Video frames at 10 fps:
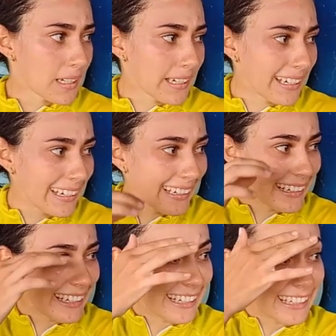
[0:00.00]

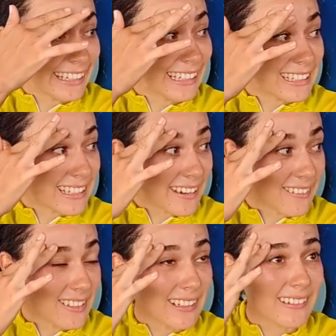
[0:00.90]
Eh, el
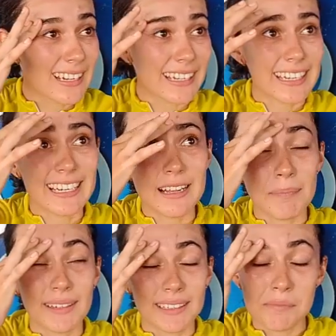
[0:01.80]
cierre sabía que era la
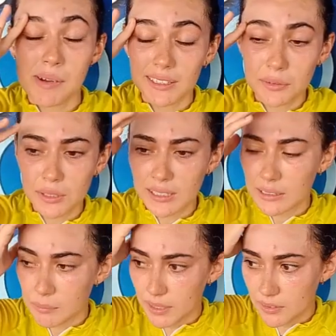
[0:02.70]
parte más dura
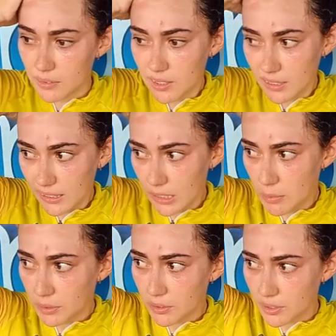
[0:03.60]
también, son 7
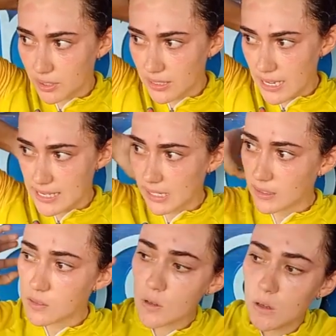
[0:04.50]
kilómetros de
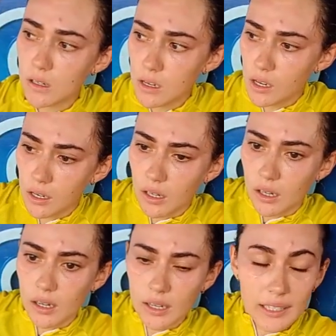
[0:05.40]
ascenso.
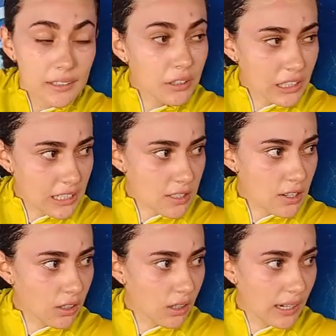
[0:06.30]
Eh, de un
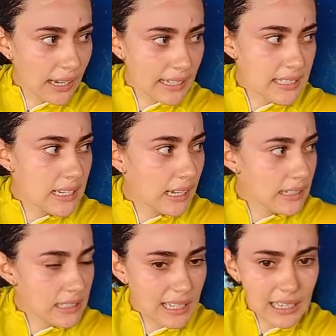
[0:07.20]
inicio la,
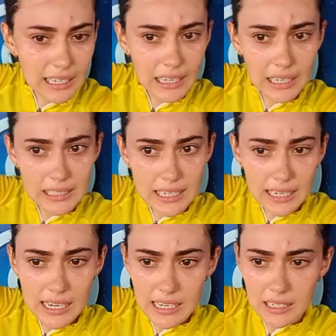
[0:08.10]
chica
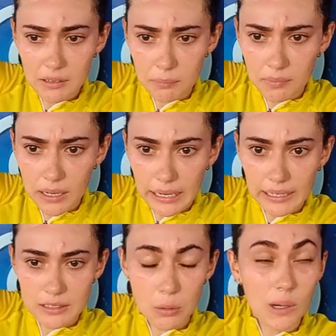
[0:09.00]
Jailin
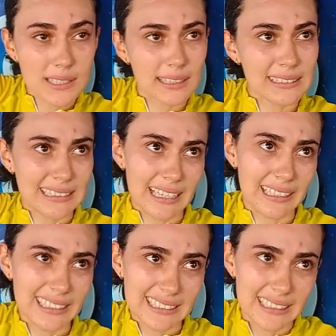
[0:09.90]
eh, hizo bastantes
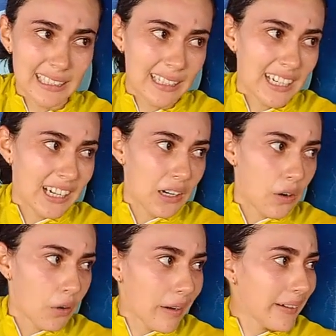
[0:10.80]
ataques,
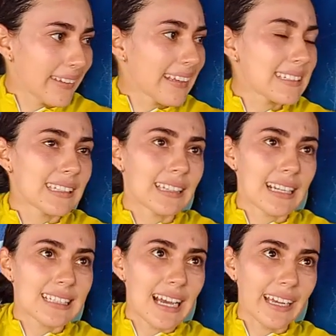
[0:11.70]
Obviamente ella está
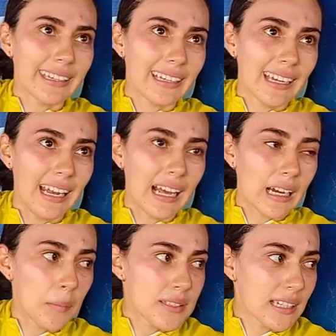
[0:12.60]
interesada en, la
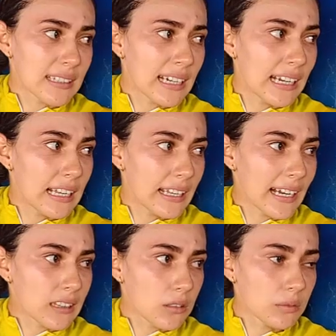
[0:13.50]
camiseta, en el
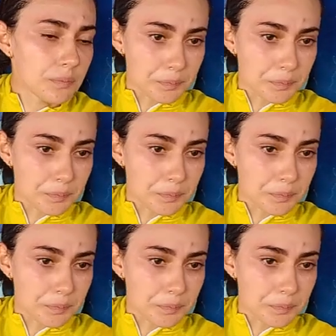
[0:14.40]
liderato.